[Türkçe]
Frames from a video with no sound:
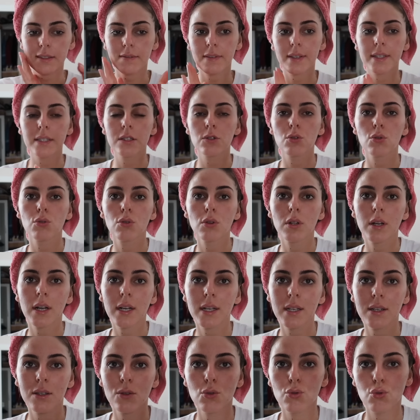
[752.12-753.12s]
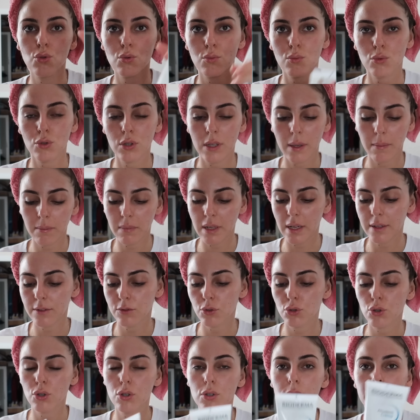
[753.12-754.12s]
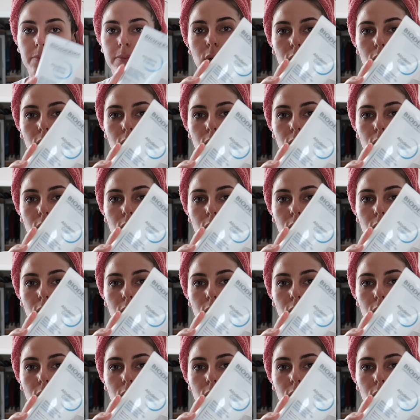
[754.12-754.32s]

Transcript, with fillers: Ve son olarak yüzümü nemlendiriyorum.